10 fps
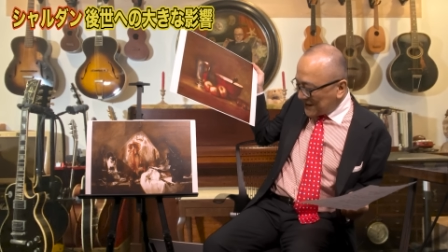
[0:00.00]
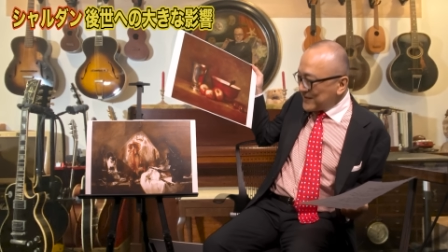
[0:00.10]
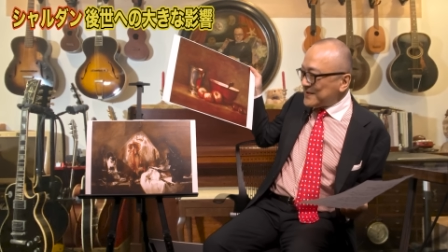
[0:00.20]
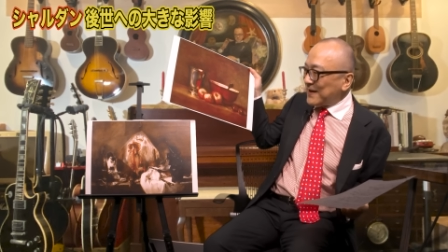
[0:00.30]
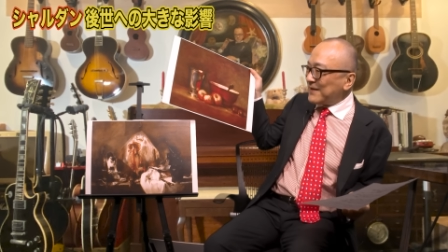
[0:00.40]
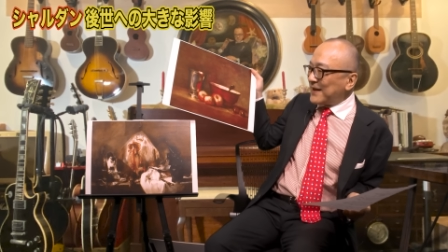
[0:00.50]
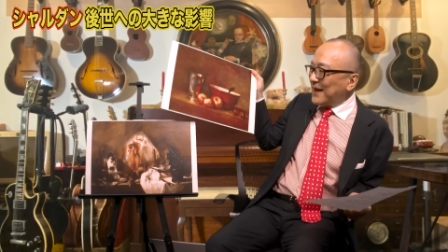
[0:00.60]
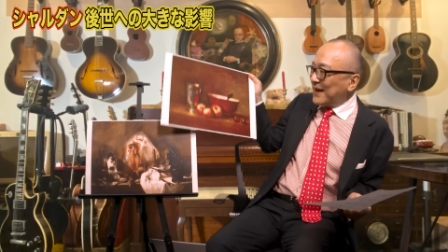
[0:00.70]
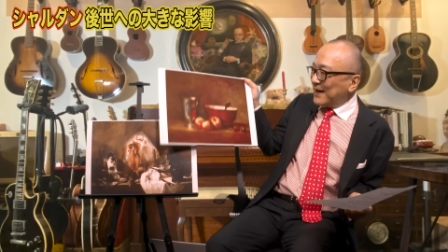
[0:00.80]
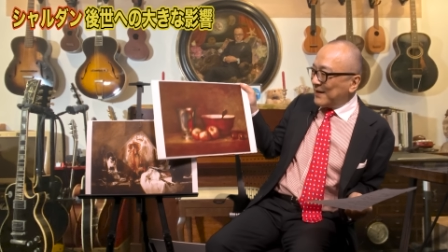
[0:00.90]

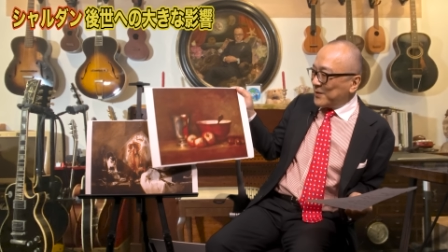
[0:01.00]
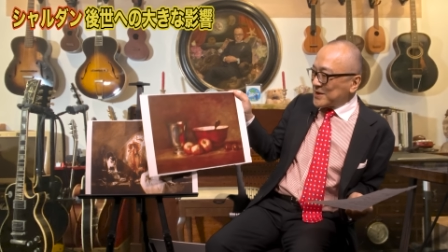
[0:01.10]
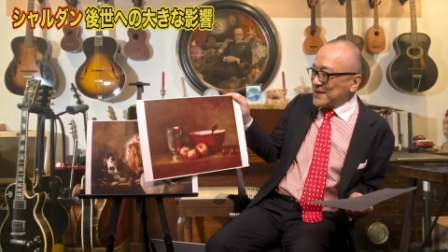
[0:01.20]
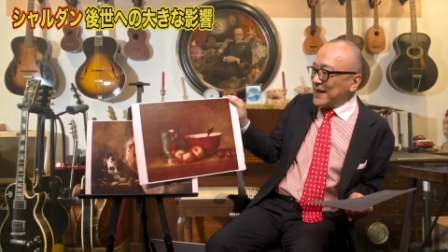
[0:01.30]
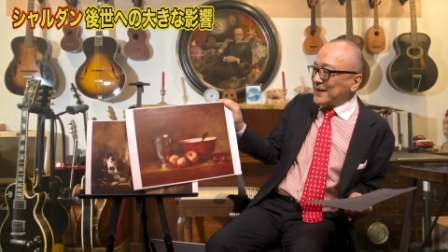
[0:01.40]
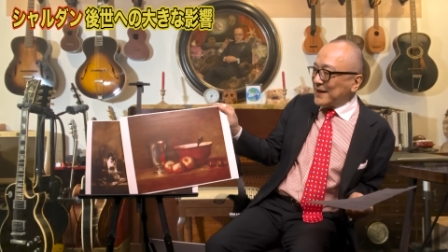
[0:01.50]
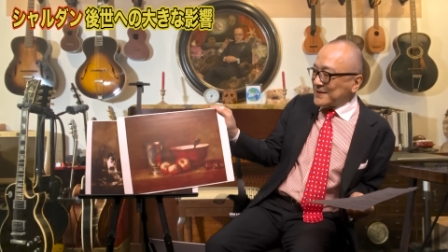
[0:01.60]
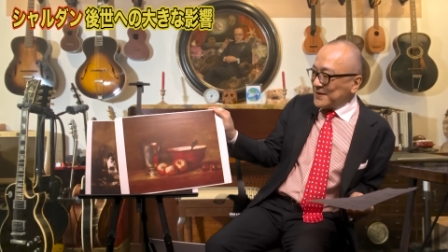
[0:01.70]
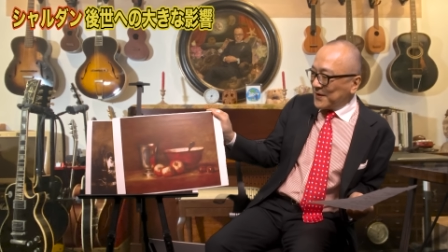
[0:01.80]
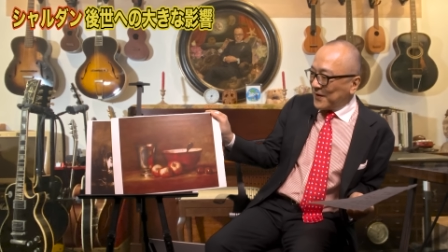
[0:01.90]
ゼン・シャルダン推しなんで
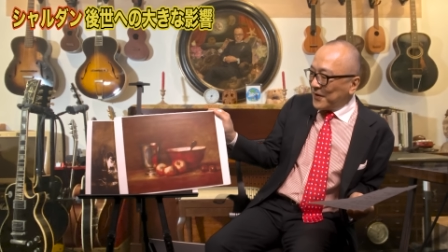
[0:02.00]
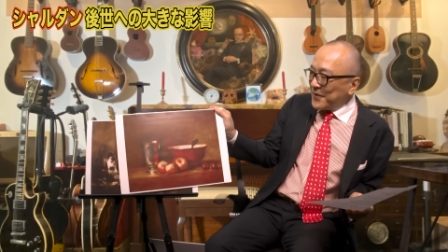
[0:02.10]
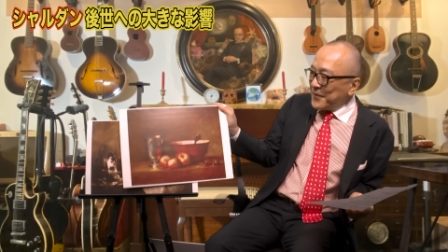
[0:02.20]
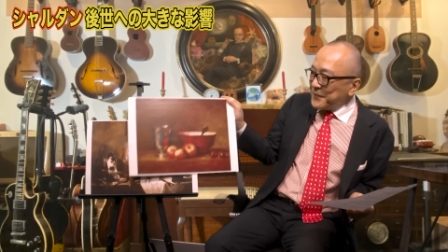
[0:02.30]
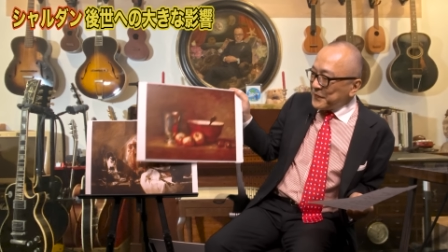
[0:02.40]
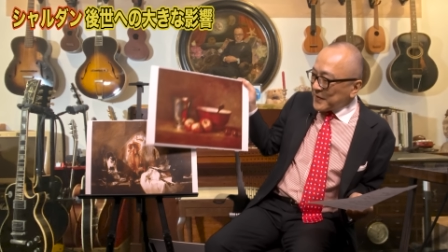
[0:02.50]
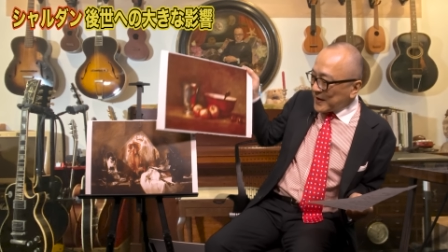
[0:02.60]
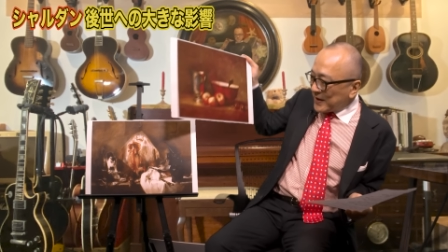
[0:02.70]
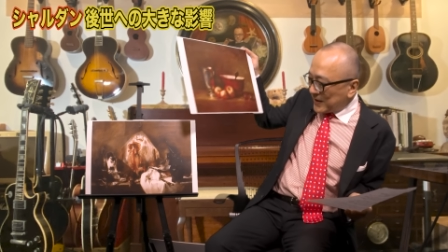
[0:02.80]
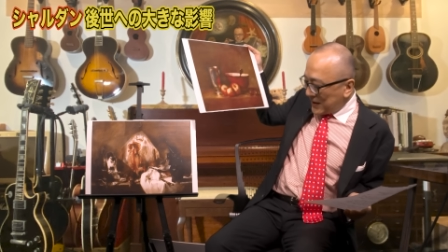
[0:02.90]
すよ。
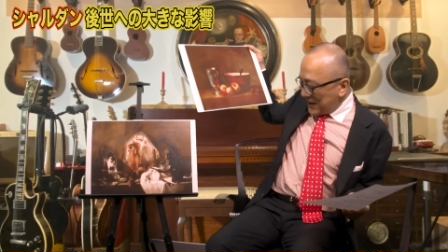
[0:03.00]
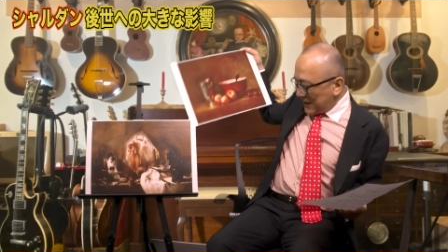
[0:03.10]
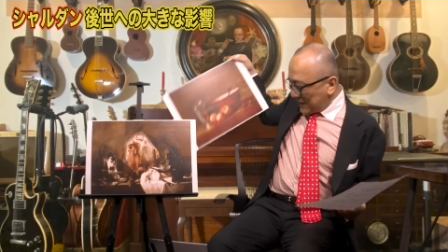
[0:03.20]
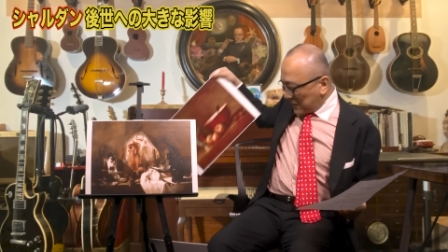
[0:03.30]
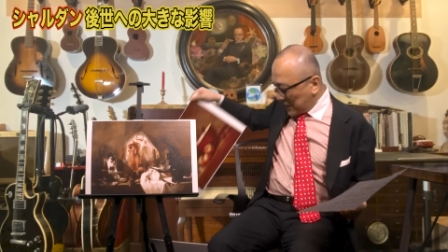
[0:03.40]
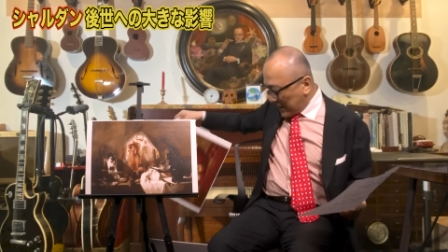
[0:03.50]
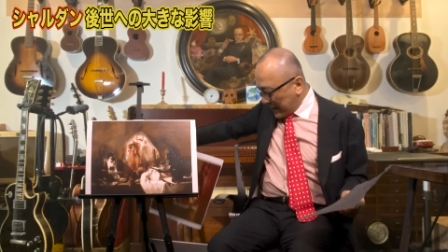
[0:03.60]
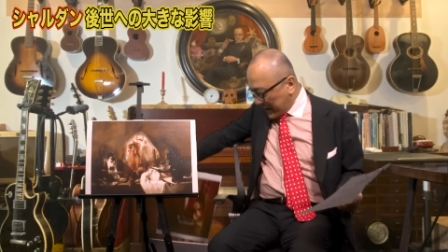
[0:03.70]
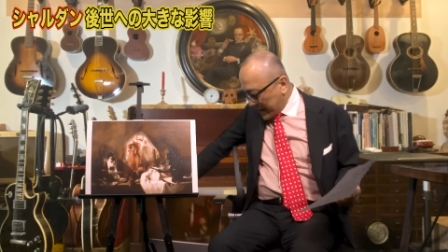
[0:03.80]
でこれ